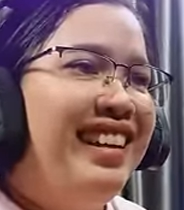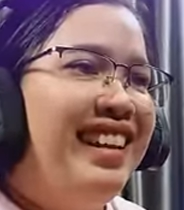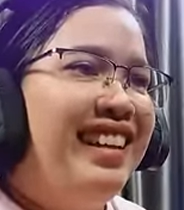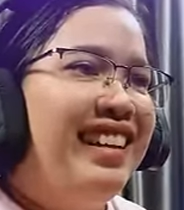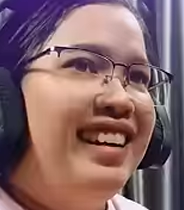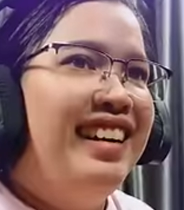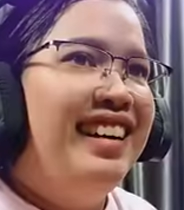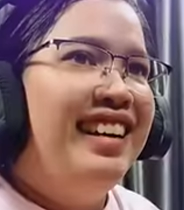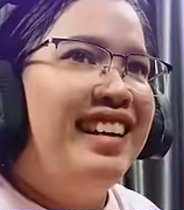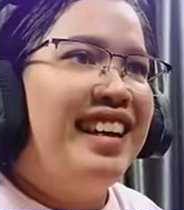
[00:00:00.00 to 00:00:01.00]
นี่
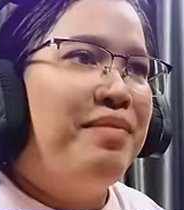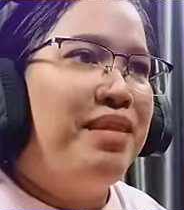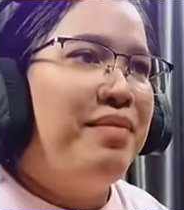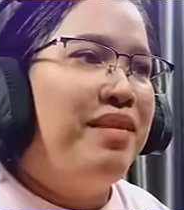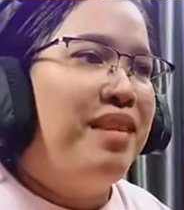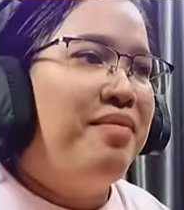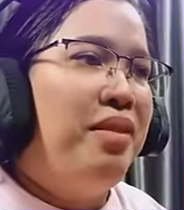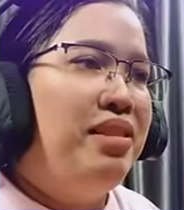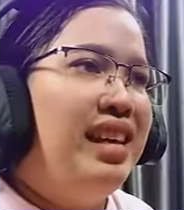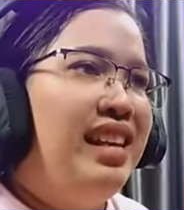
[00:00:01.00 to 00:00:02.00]
เก็บขอ
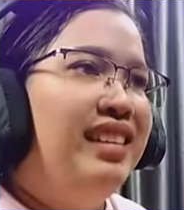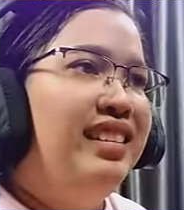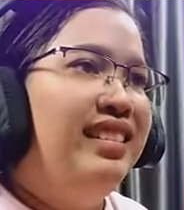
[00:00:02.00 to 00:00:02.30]
งกิน